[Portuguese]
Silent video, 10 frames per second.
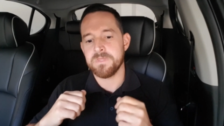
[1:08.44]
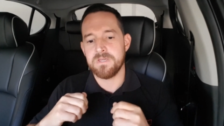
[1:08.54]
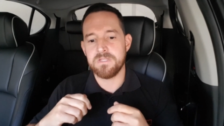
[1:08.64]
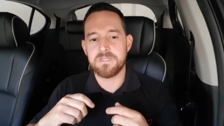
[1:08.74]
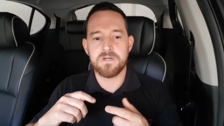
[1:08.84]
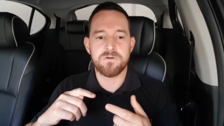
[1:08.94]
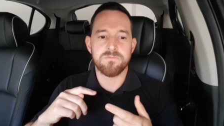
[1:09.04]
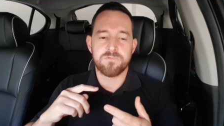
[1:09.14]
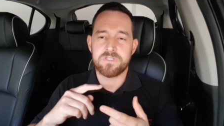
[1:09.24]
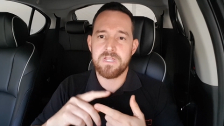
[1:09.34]

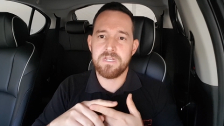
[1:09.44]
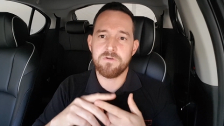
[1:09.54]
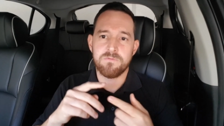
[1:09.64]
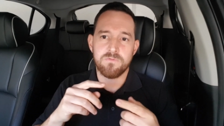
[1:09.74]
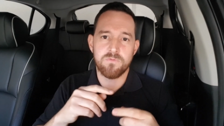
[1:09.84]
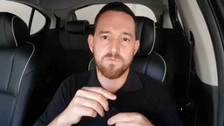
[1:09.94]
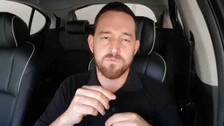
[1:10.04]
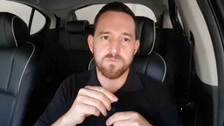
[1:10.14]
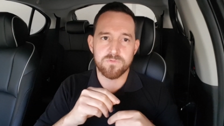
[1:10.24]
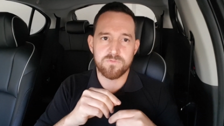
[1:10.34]
Então, tu tem ali um,
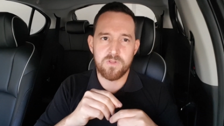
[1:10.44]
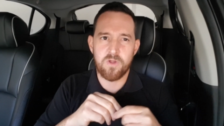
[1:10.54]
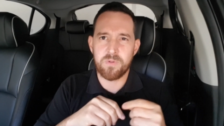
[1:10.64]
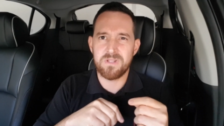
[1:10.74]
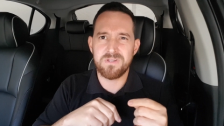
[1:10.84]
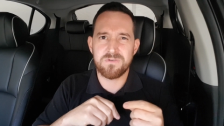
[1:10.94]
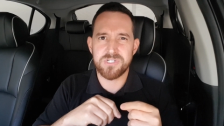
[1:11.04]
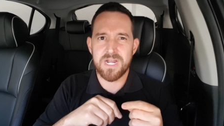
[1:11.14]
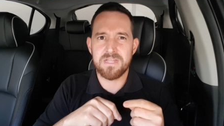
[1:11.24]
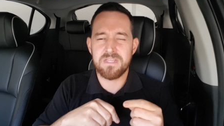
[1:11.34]
um valor podendo
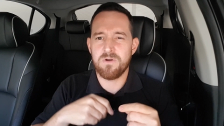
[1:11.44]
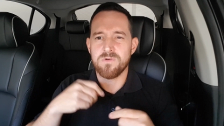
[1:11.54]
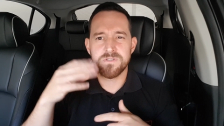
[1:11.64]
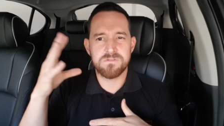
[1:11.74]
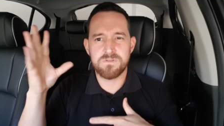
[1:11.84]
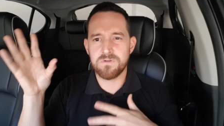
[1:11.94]
chegar até 11,